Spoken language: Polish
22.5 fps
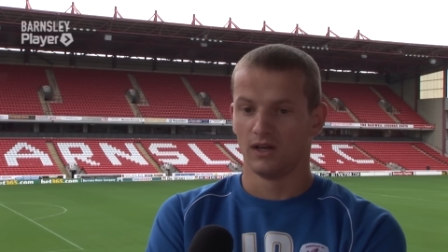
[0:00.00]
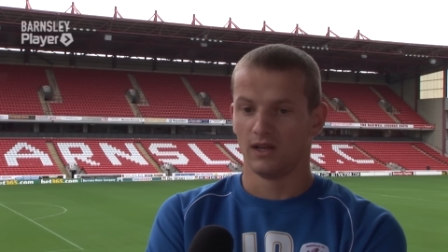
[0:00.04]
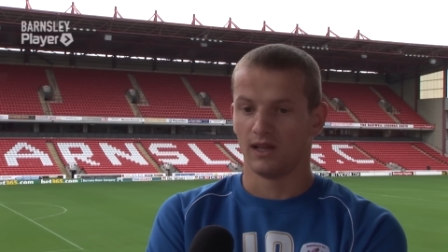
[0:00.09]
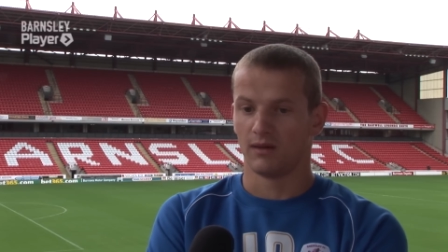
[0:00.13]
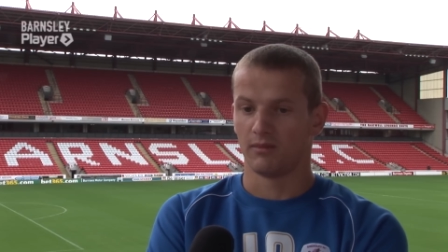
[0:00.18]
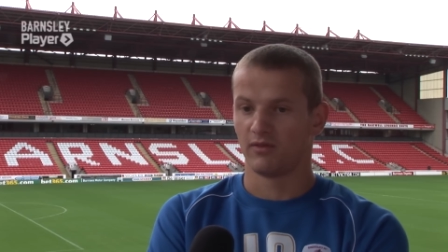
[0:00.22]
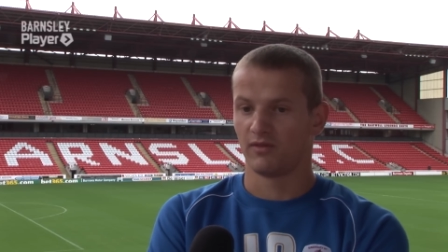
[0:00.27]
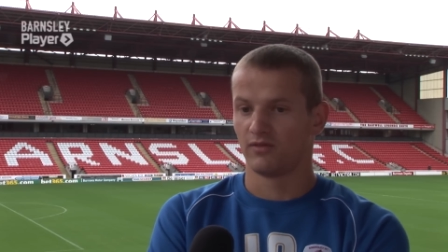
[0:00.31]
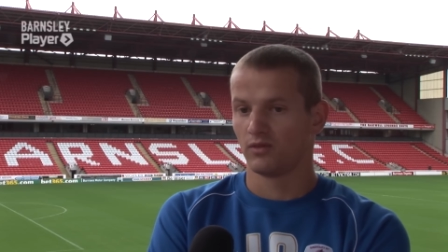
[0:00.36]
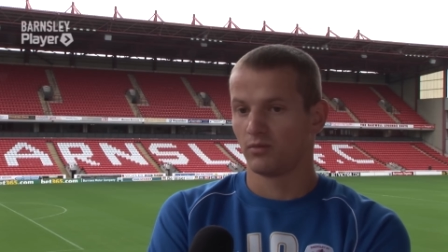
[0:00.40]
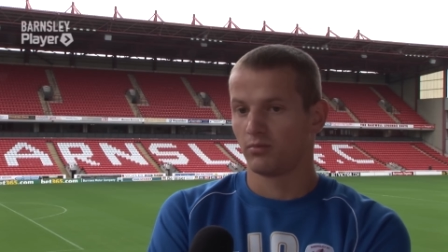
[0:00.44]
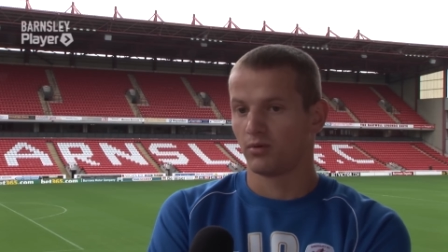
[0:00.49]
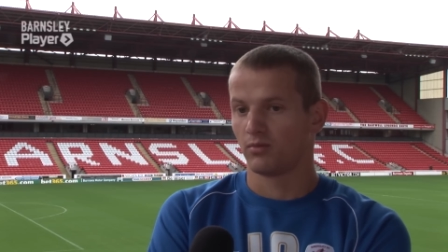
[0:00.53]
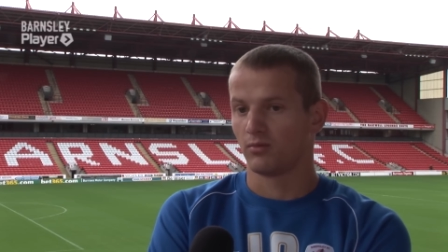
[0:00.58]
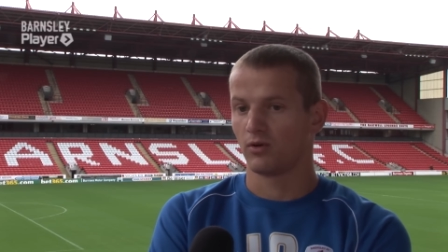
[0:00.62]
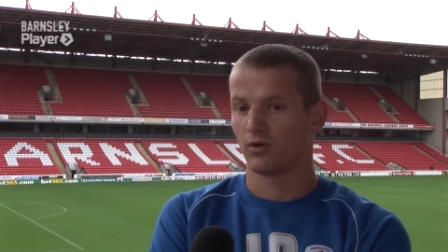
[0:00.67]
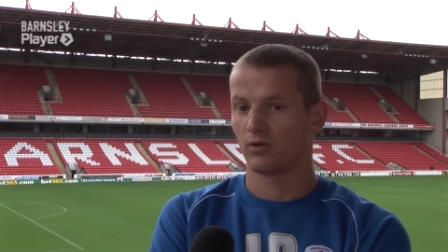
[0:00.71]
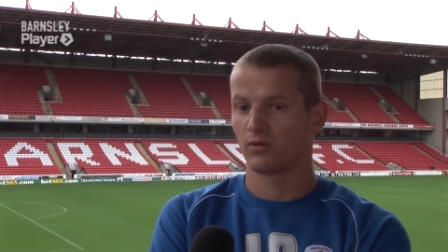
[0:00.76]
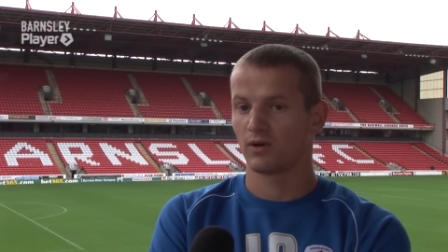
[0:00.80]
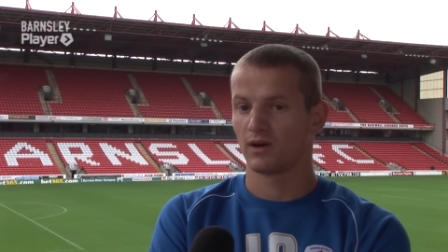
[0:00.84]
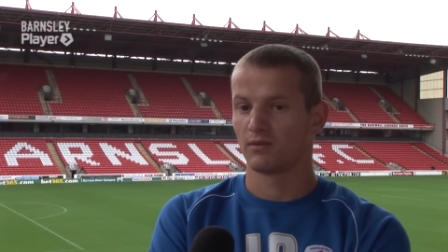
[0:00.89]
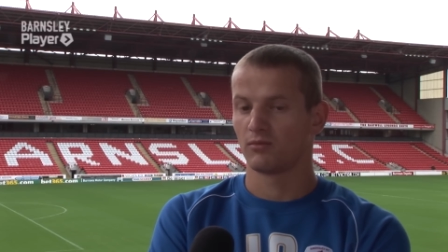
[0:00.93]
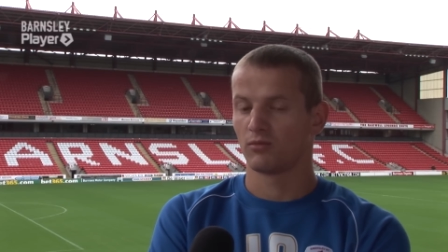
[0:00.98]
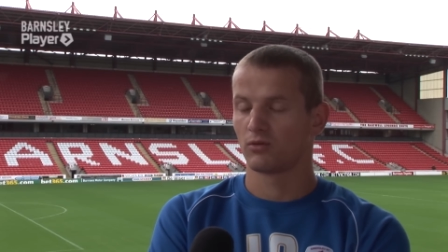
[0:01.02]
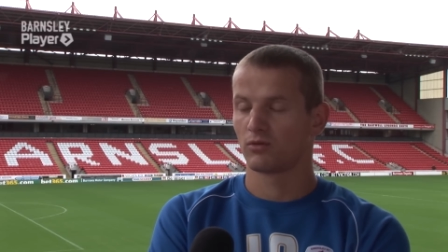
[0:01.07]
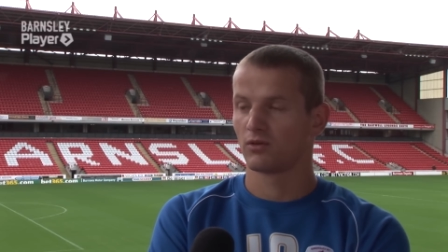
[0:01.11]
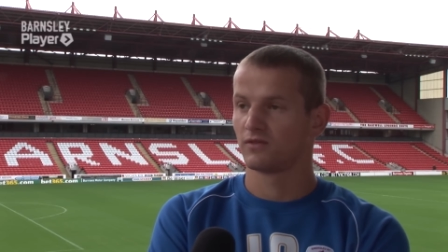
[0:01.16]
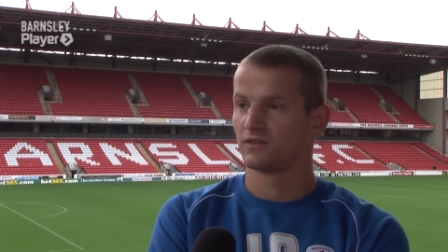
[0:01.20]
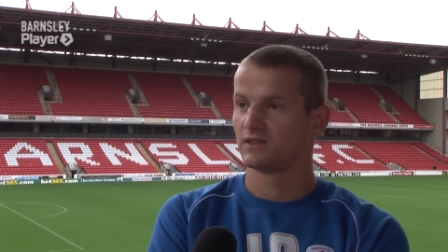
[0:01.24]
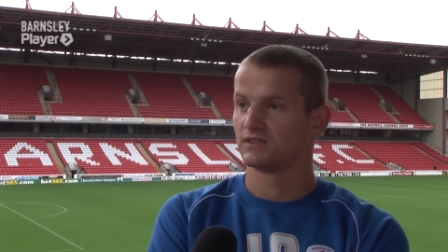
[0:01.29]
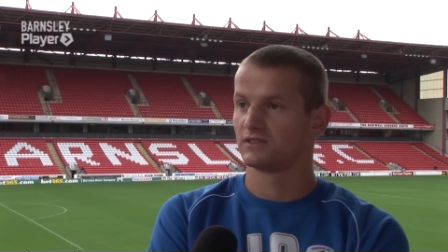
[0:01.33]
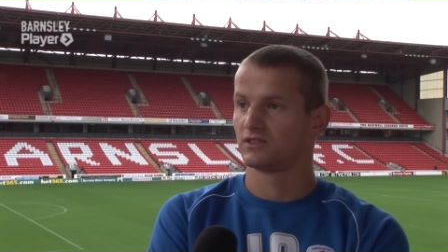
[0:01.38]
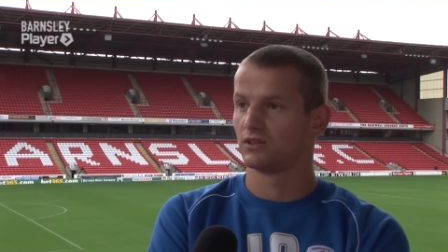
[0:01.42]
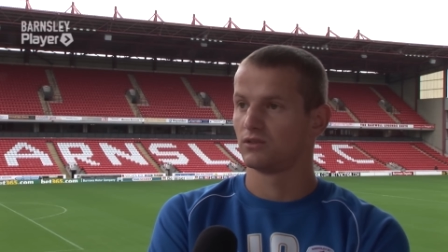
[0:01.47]
na pewno pomogła i mogło
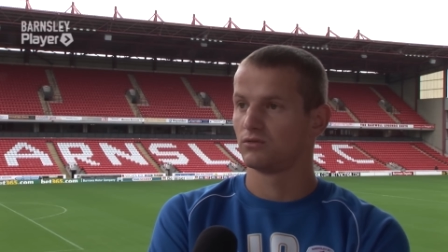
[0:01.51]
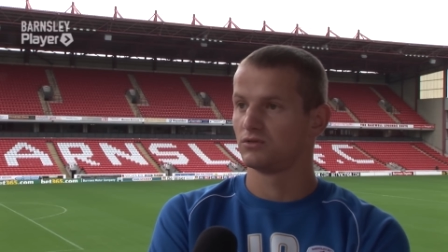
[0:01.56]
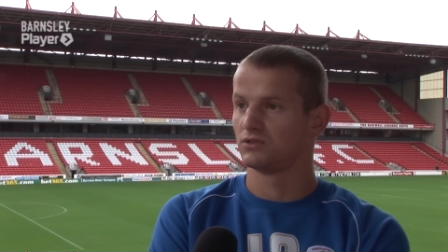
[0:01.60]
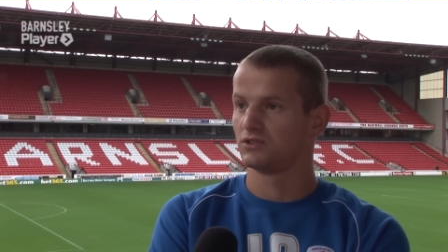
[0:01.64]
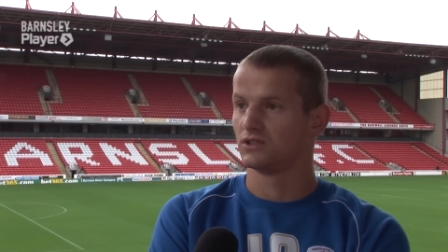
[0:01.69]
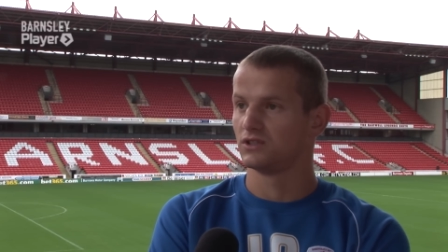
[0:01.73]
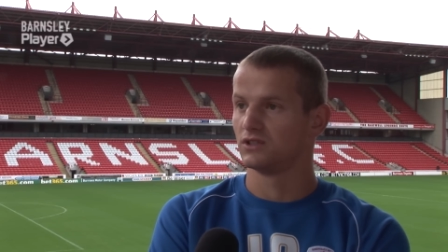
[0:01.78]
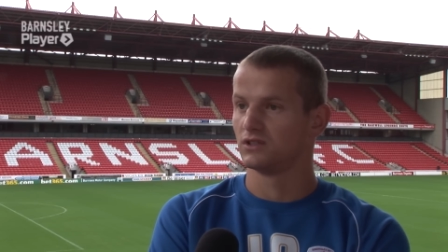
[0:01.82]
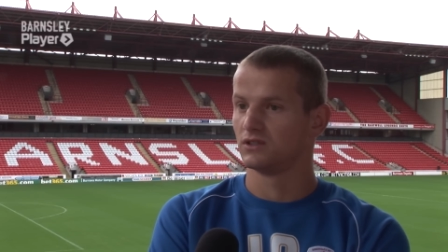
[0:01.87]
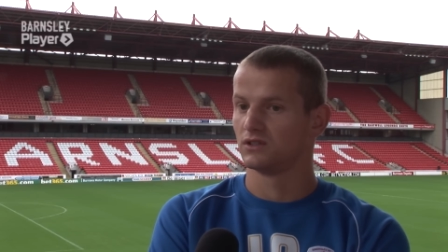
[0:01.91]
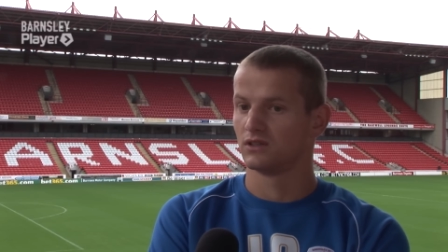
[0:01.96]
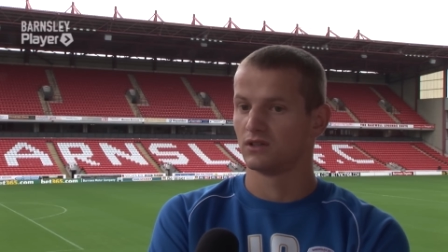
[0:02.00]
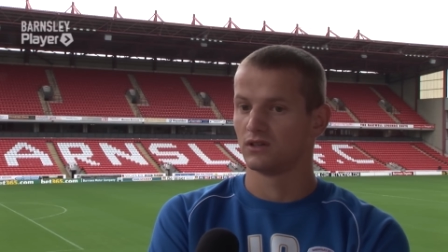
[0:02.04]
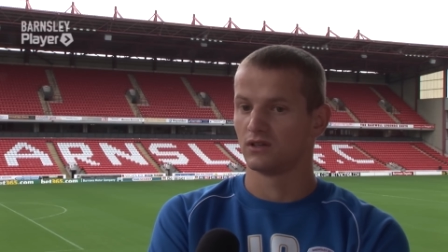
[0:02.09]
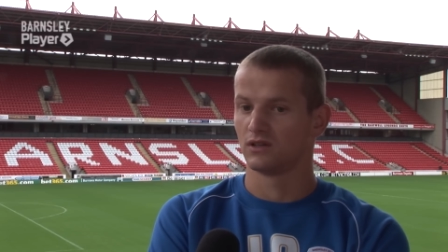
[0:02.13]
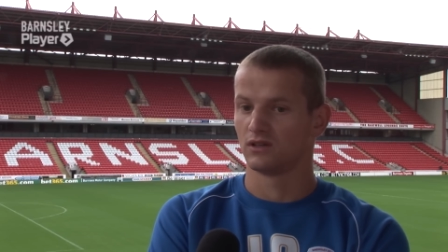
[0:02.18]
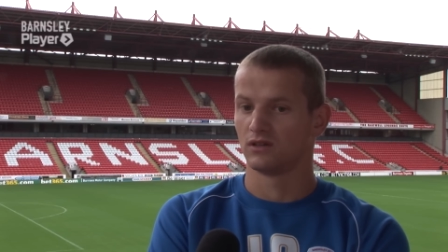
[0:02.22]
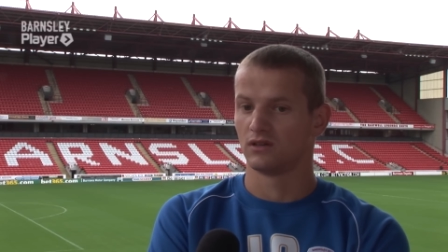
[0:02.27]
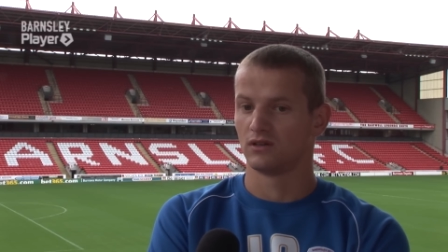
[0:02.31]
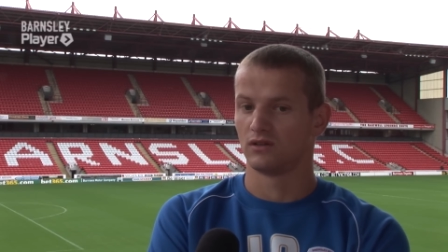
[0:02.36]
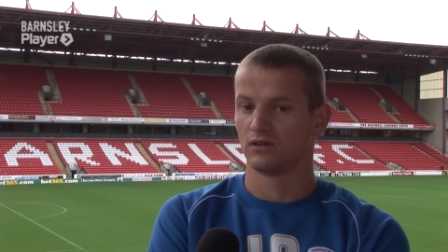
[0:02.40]
więcej ludzi e,